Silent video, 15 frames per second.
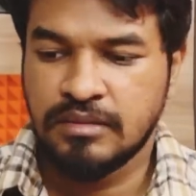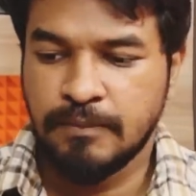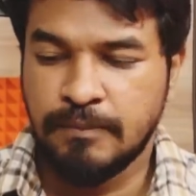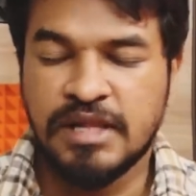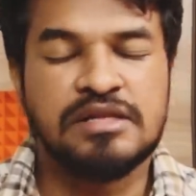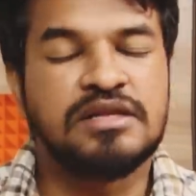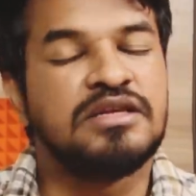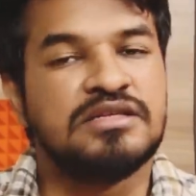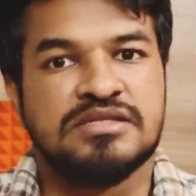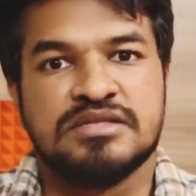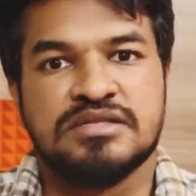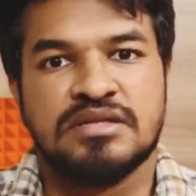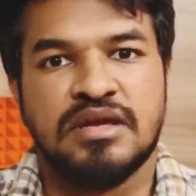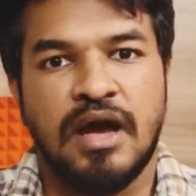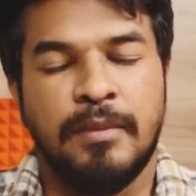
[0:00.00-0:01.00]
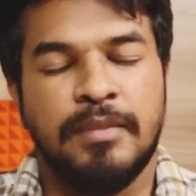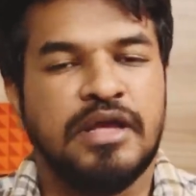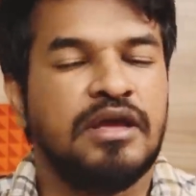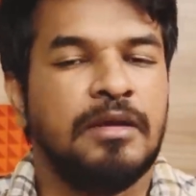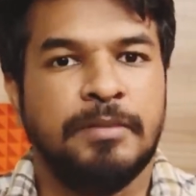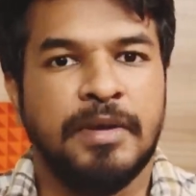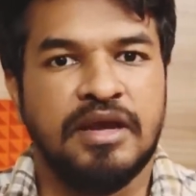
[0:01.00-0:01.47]
பில்கிஸ்
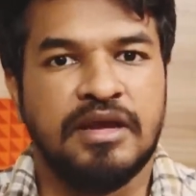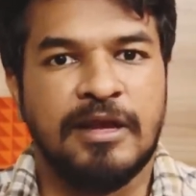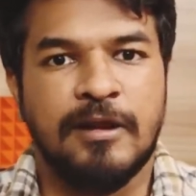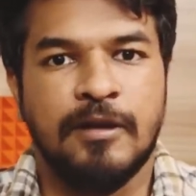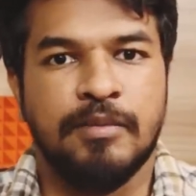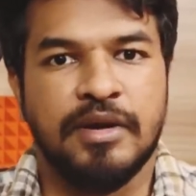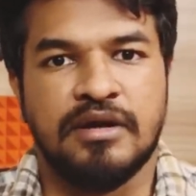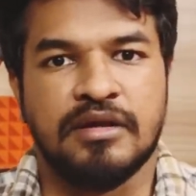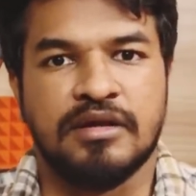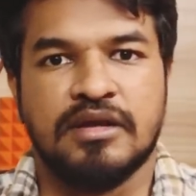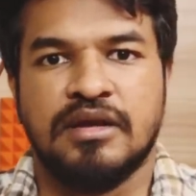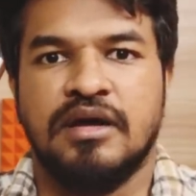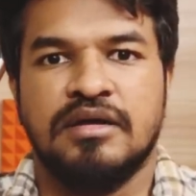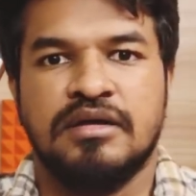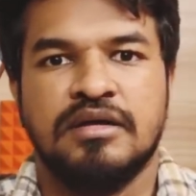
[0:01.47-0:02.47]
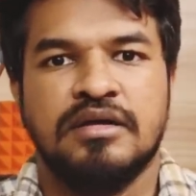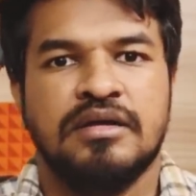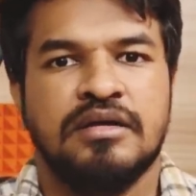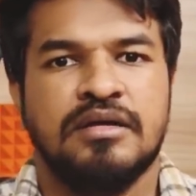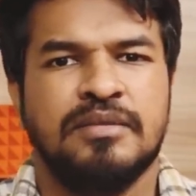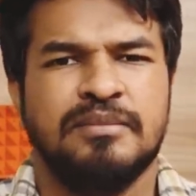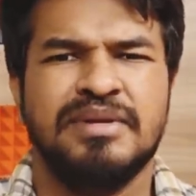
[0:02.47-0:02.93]
அப்படிங்கிற பேர் கேள்விப்பட்டிருக்கீங்களா
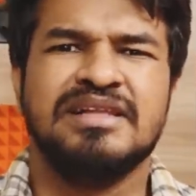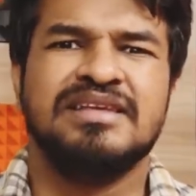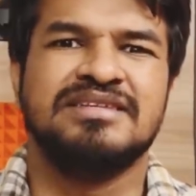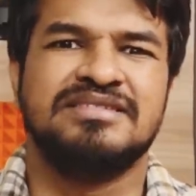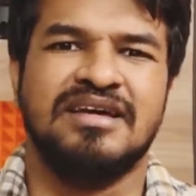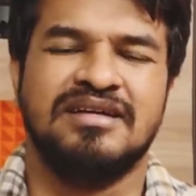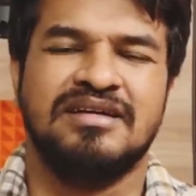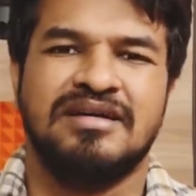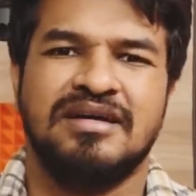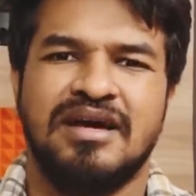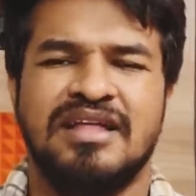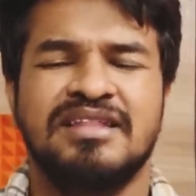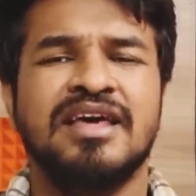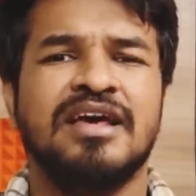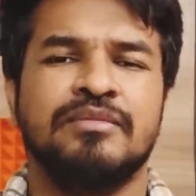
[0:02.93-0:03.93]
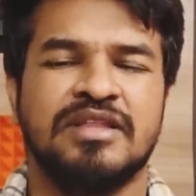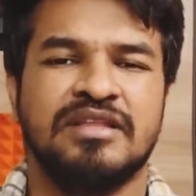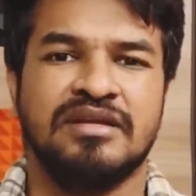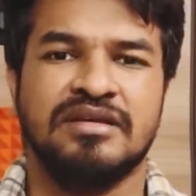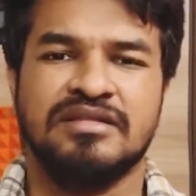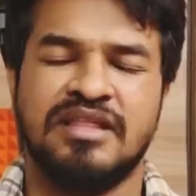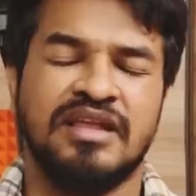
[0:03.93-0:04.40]
பில்கிஸா அது யார்
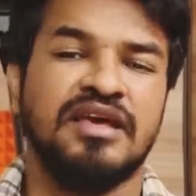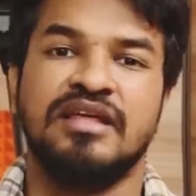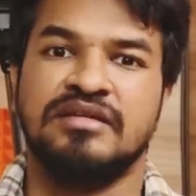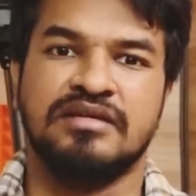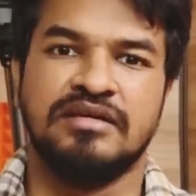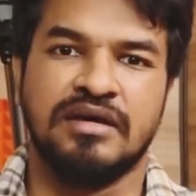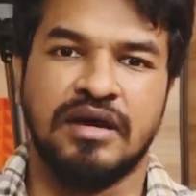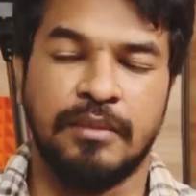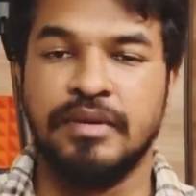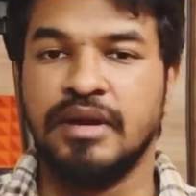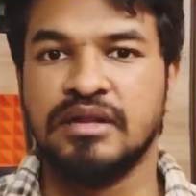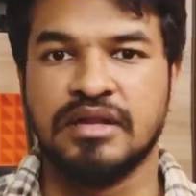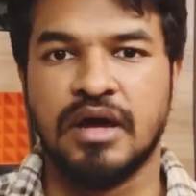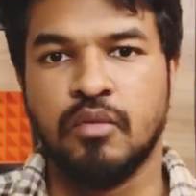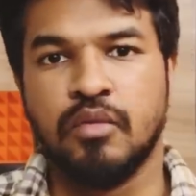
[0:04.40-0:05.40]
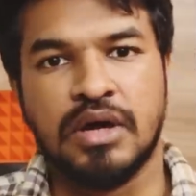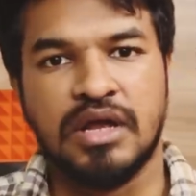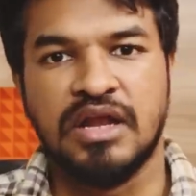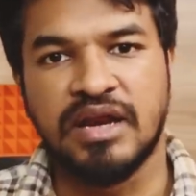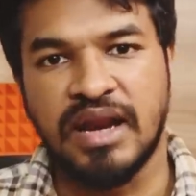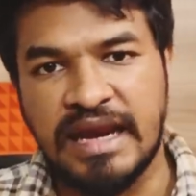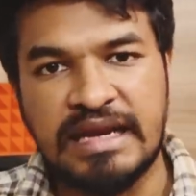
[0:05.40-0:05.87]
மதுன்னு தெரியாது அப்படின்னா
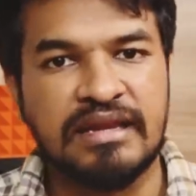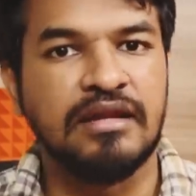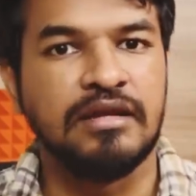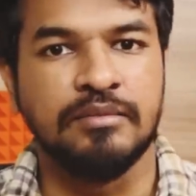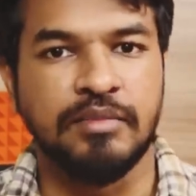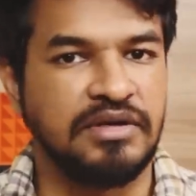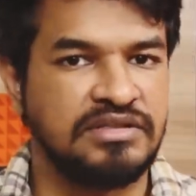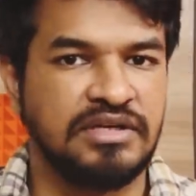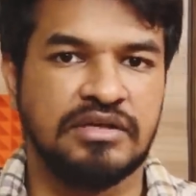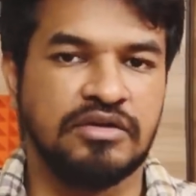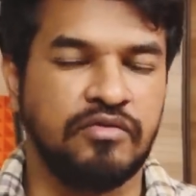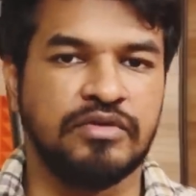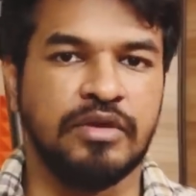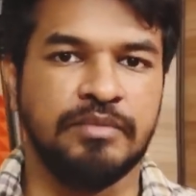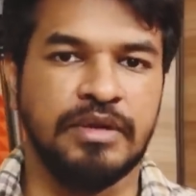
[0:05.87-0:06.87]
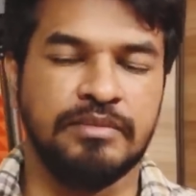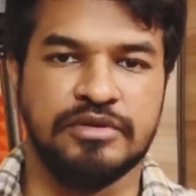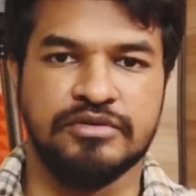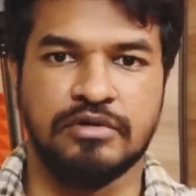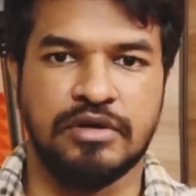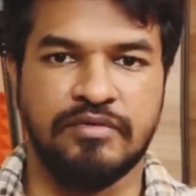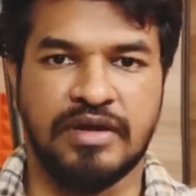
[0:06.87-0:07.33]
உங்களை நைன்டி நைன் பர்சன்டேஜ் ஆஃப் த
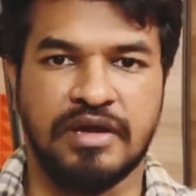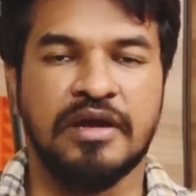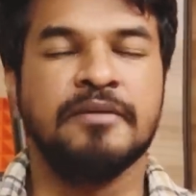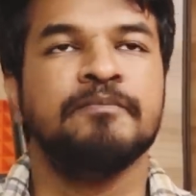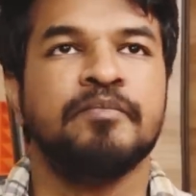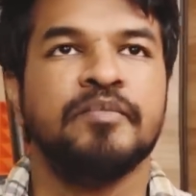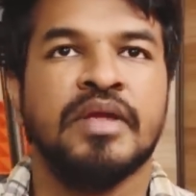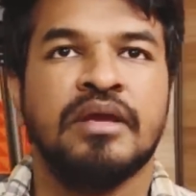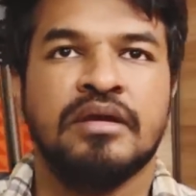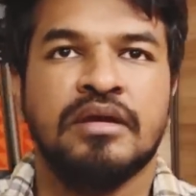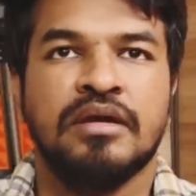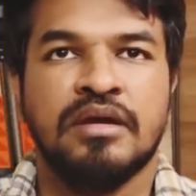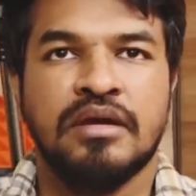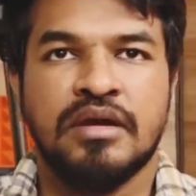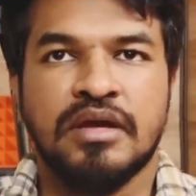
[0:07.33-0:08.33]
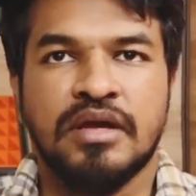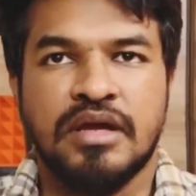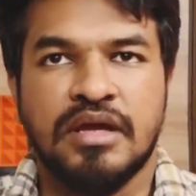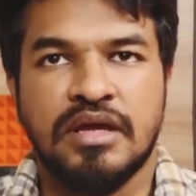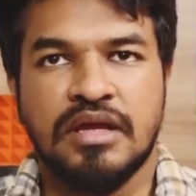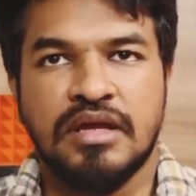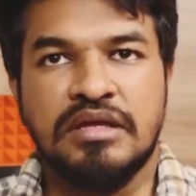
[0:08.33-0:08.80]
பீப்புள் சொல்லுவீங்க
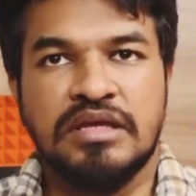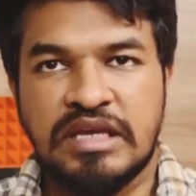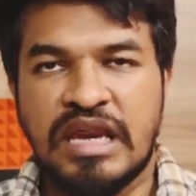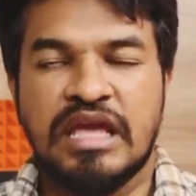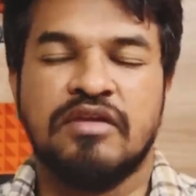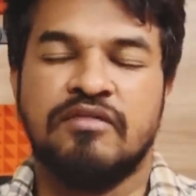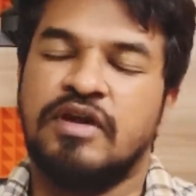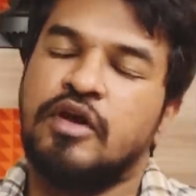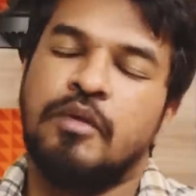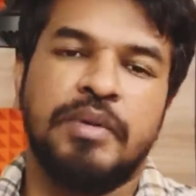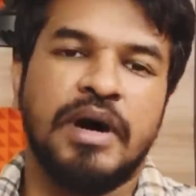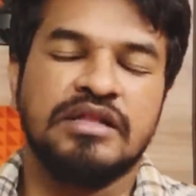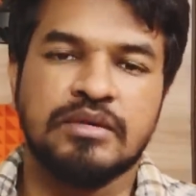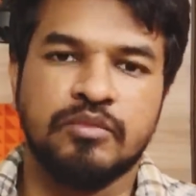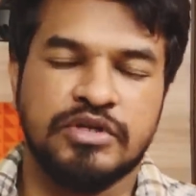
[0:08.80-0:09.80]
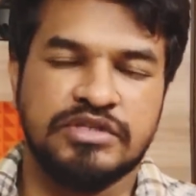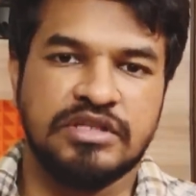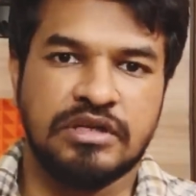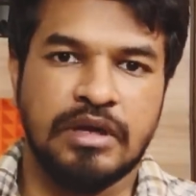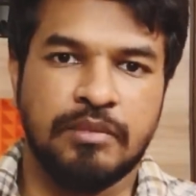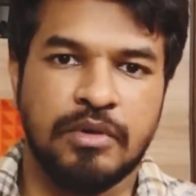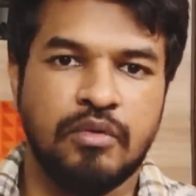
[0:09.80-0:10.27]
இன்றைக்கி வீடியோ பார்த்து
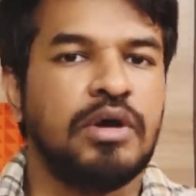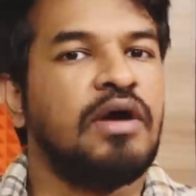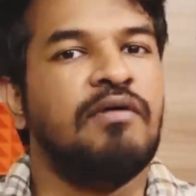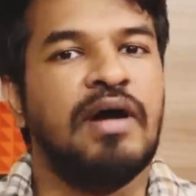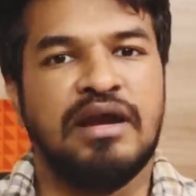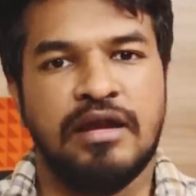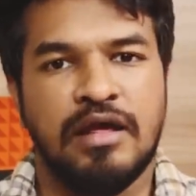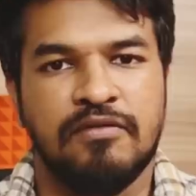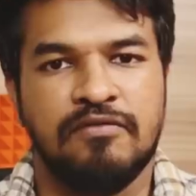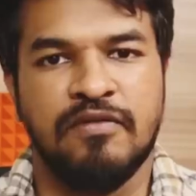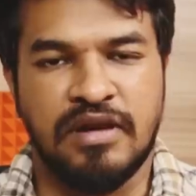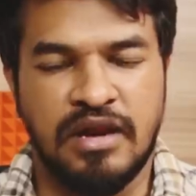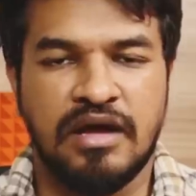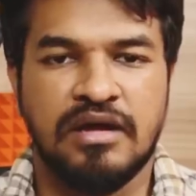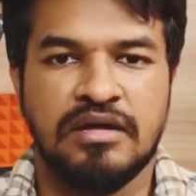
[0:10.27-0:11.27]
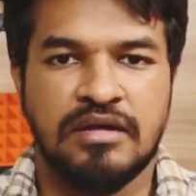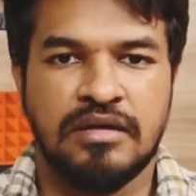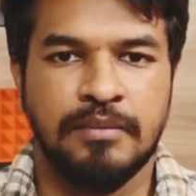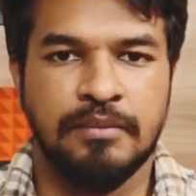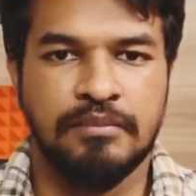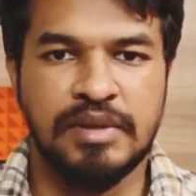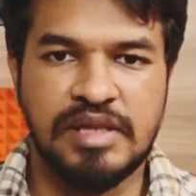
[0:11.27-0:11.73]
முடிச்சதுக்கப்புறம் உங்கள் வாழ்நாள் ஃபுல்லாக
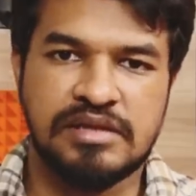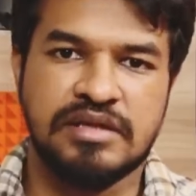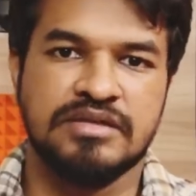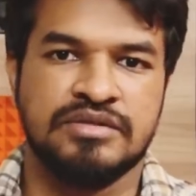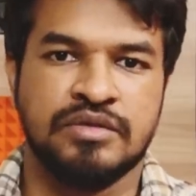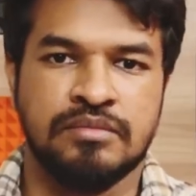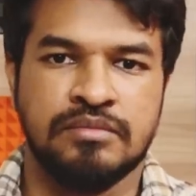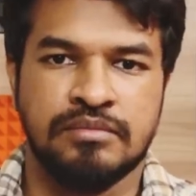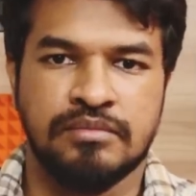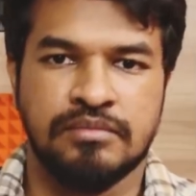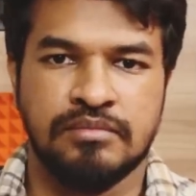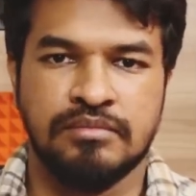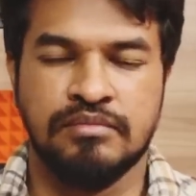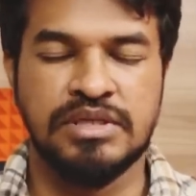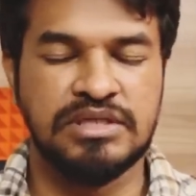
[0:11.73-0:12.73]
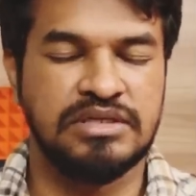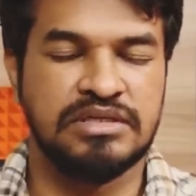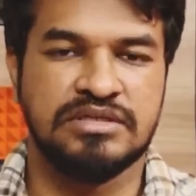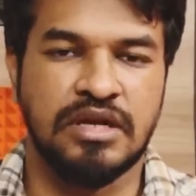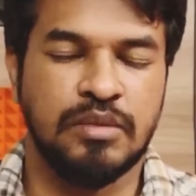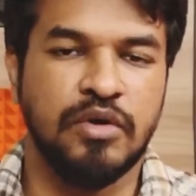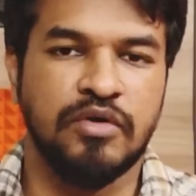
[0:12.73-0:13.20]
பில்கிஸும்
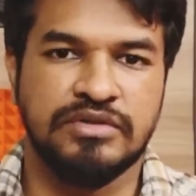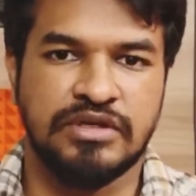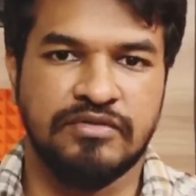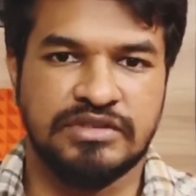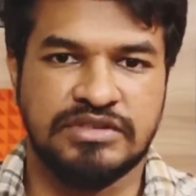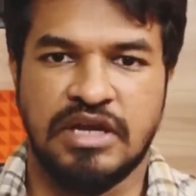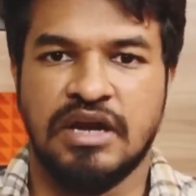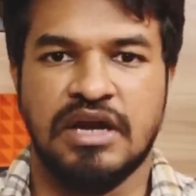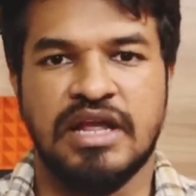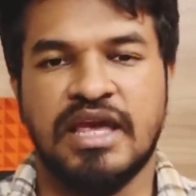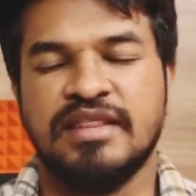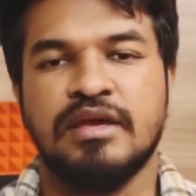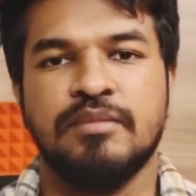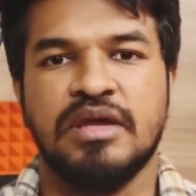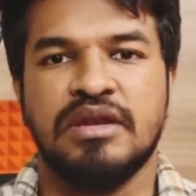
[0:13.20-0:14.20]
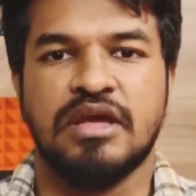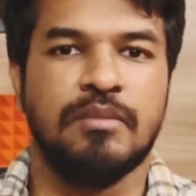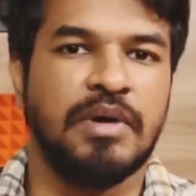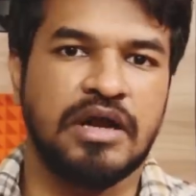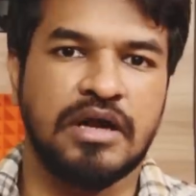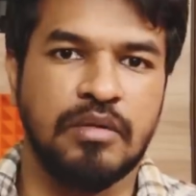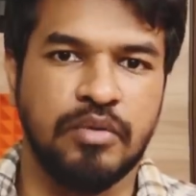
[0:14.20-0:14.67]
பில்கிஸ் அனுபவித்த விஷயங்கள் எதையுமே நீங்கள்
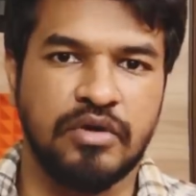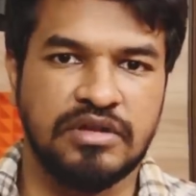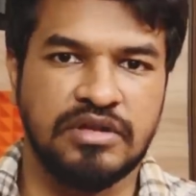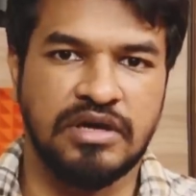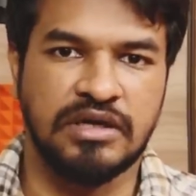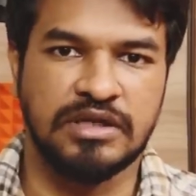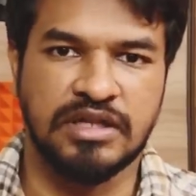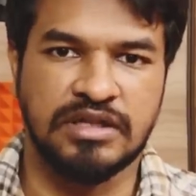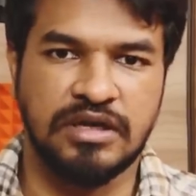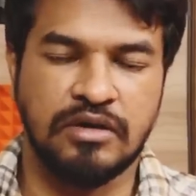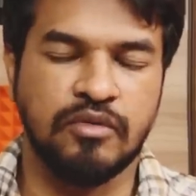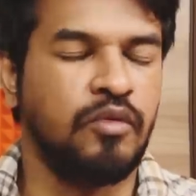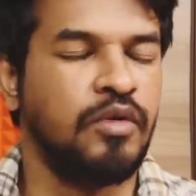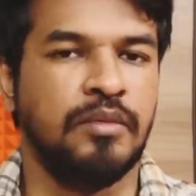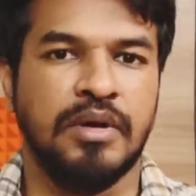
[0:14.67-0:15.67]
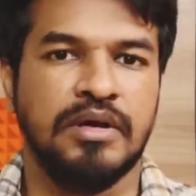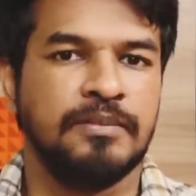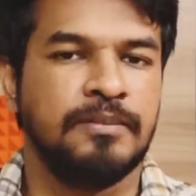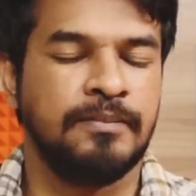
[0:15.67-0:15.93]
மறக்க போகிறதில்லங்கிறதான் உண்மை